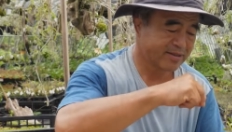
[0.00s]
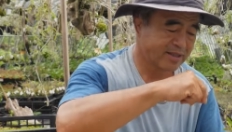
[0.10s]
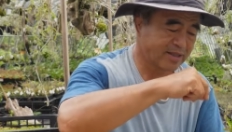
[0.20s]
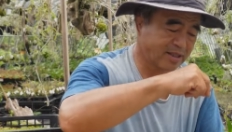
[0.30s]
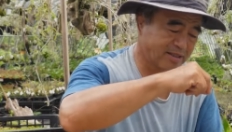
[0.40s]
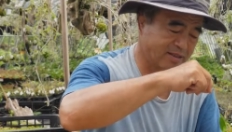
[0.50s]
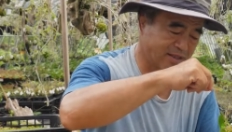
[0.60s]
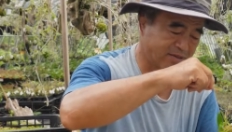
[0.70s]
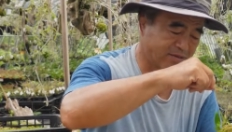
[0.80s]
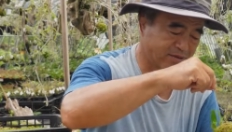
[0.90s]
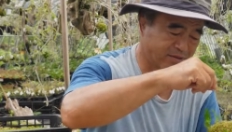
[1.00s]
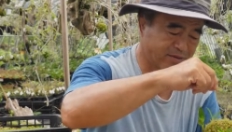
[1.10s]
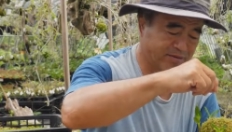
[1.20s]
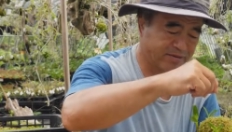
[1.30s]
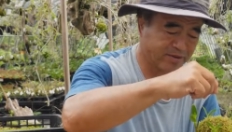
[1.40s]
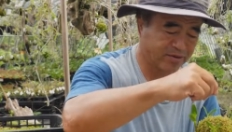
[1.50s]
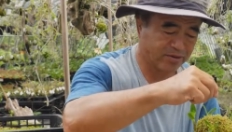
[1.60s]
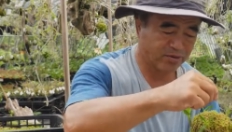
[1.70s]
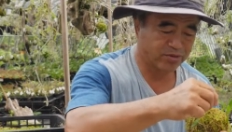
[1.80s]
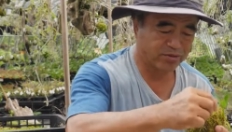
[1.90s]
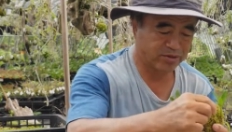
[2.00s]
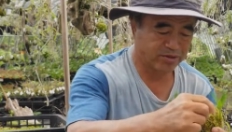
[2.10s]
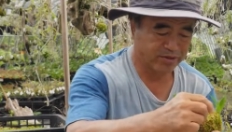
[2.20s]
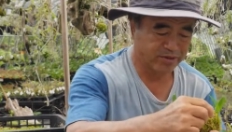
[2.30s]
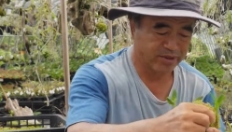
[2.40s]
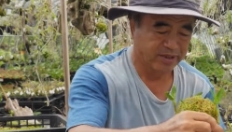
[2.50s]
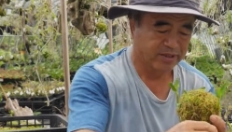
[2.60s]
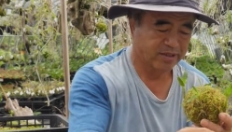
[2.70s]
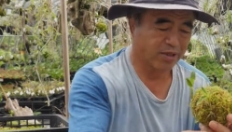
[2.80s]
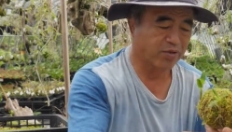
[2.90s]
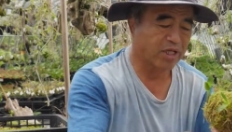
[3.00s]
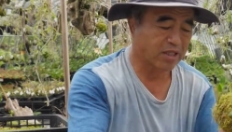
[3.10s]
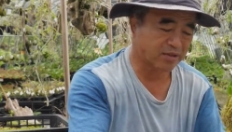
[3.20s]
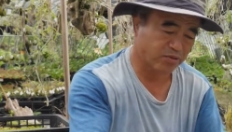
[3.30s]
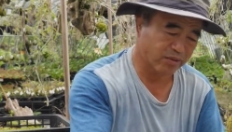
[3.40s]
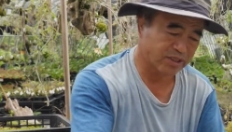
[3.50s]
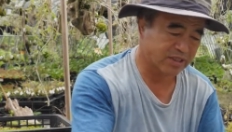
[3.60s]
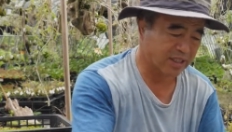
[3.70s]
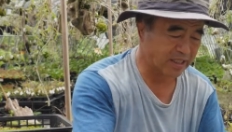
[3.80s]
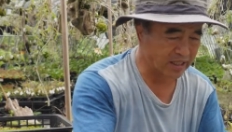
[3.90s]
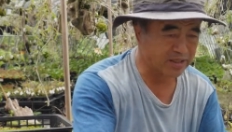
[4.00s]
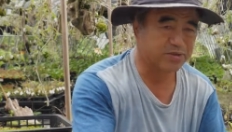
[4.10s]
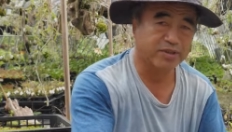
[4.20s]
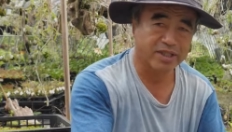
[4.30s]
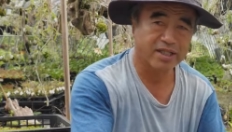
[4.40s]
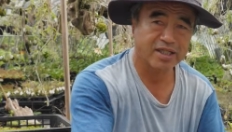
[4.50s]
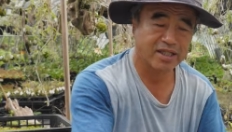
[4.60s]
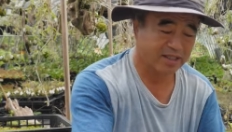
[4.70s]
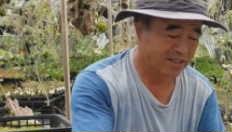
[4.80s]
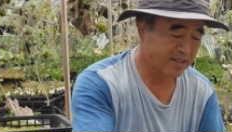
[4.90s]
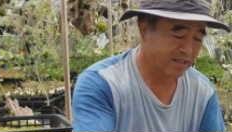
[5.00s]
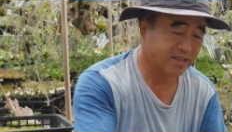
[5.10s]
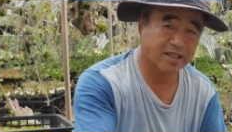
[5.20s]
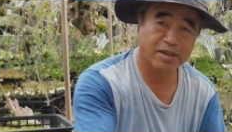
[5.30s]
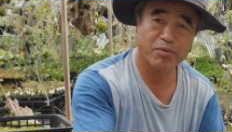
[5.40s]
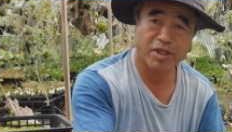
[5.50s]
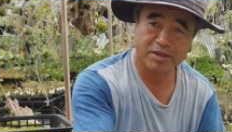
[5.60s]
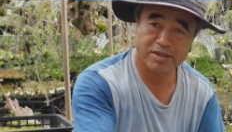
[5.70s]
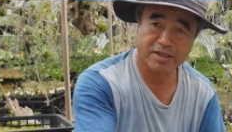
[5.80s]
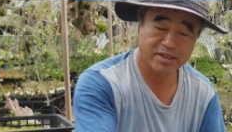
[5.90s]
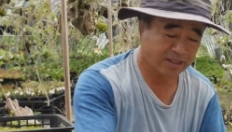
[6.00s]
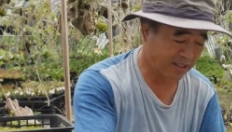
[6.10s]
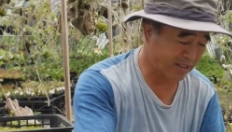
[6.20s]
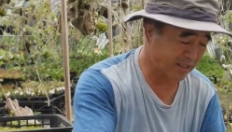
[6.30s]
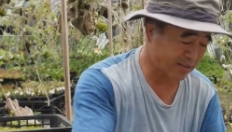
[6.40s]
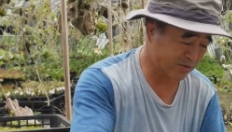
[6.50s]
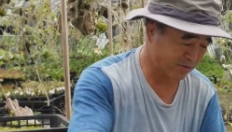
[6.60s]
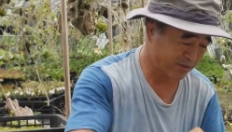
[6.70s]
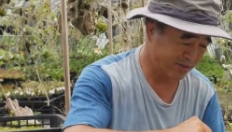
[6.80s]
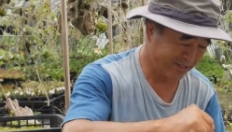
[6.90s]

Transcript: 大体あのこういう手のかかることはされないですよね。3年もかかる花がつくんで。